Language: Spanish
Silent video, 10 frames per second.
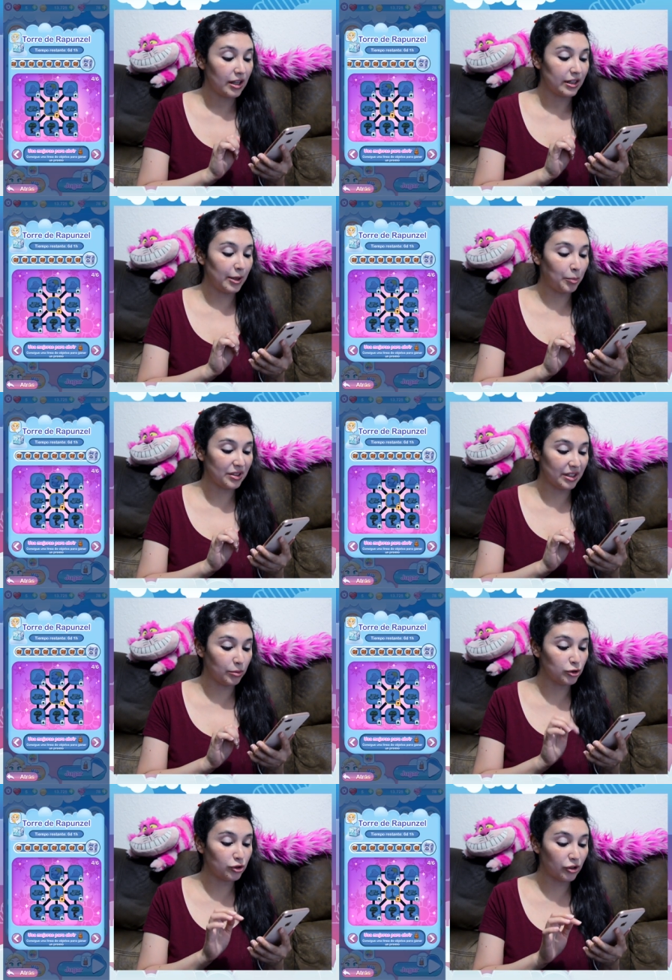Después
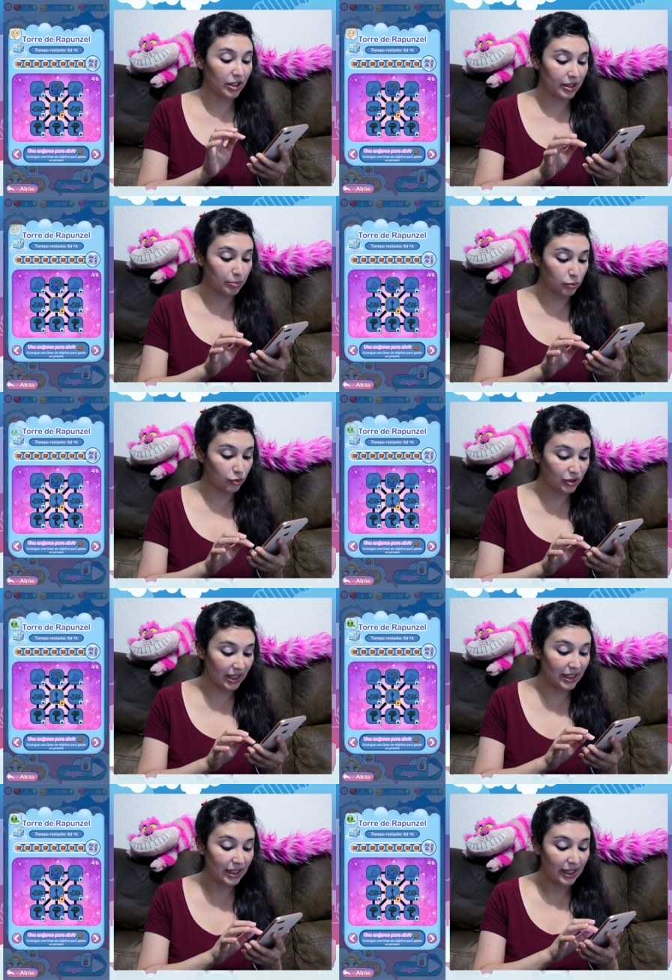tenemos Torre de
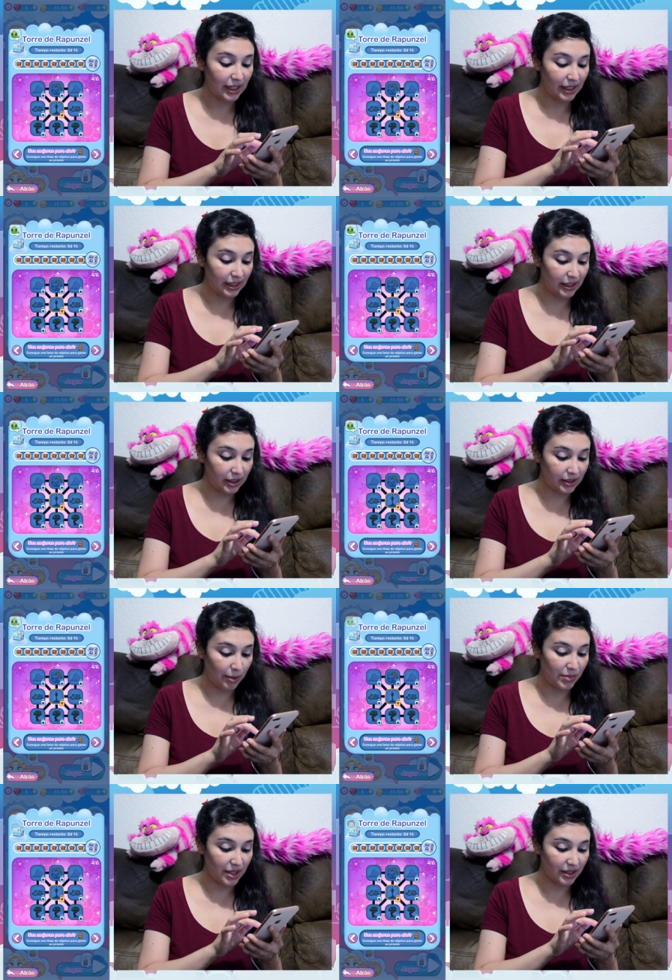Rapunzel y
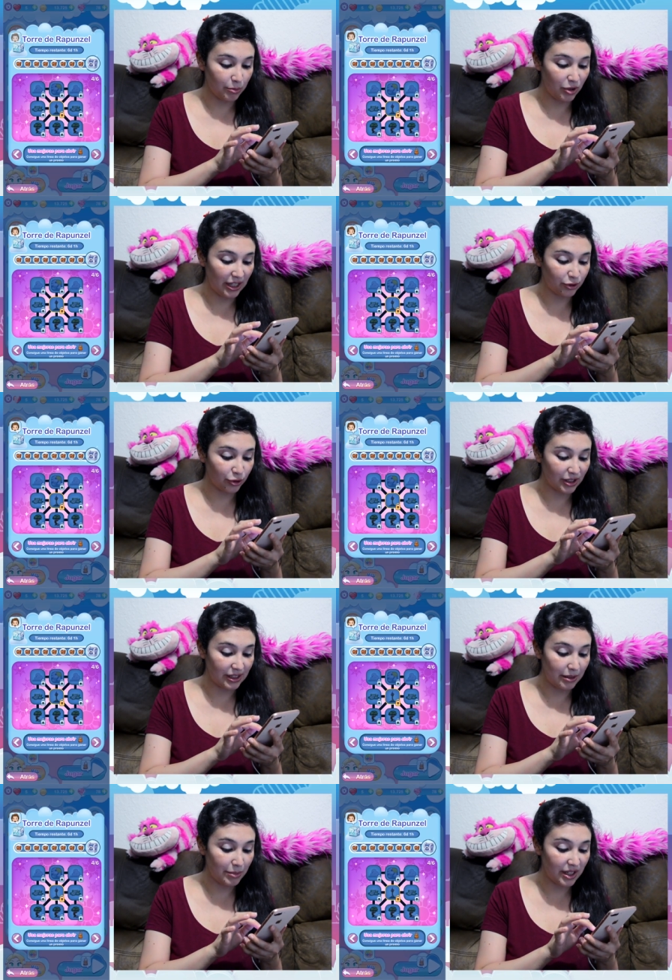también tenemos la torre en
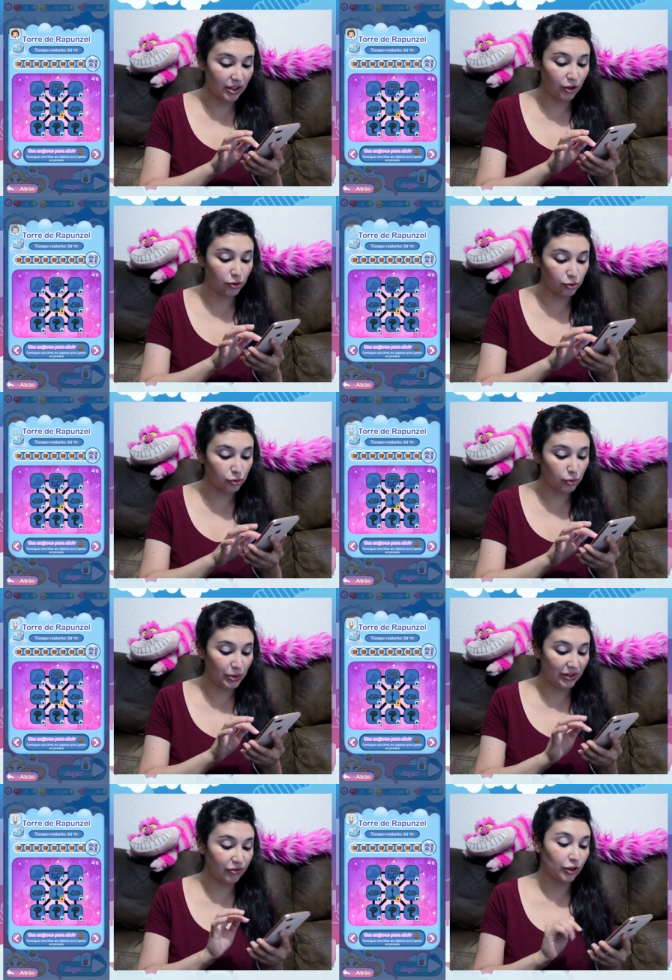el medio,
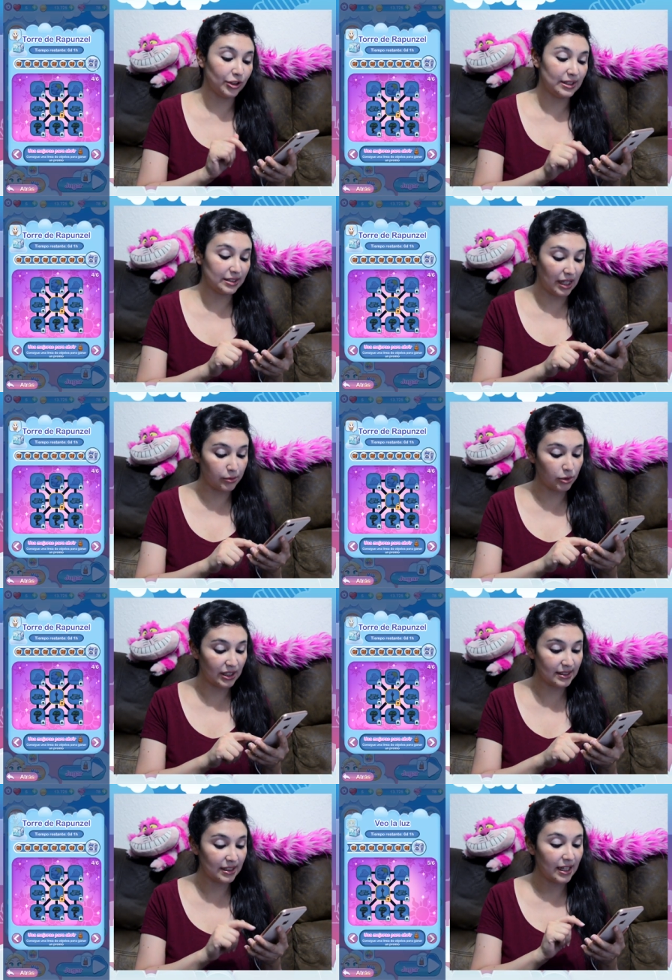nubes, flores,
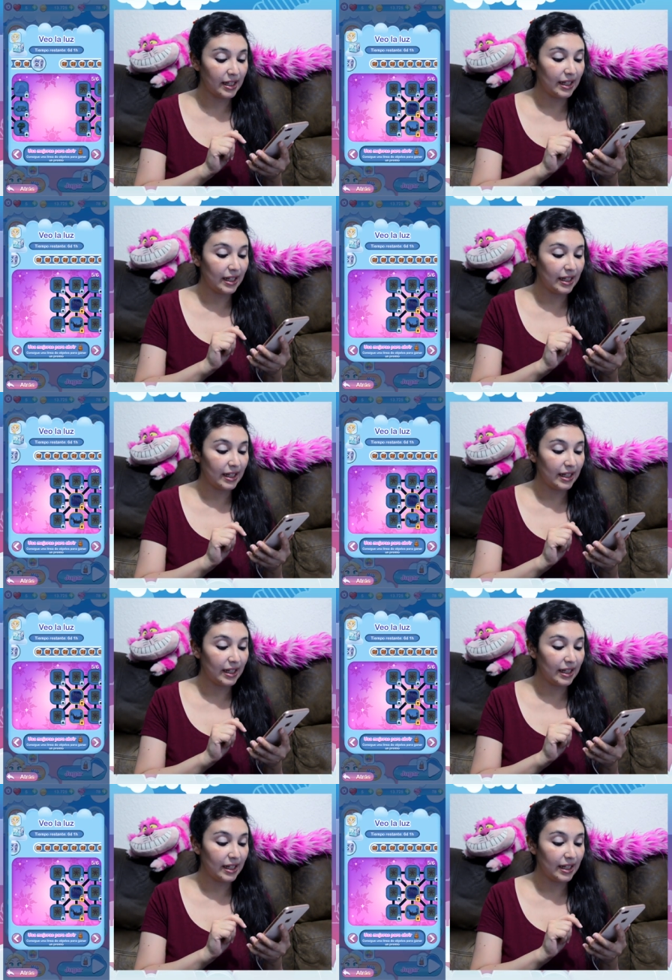árboles.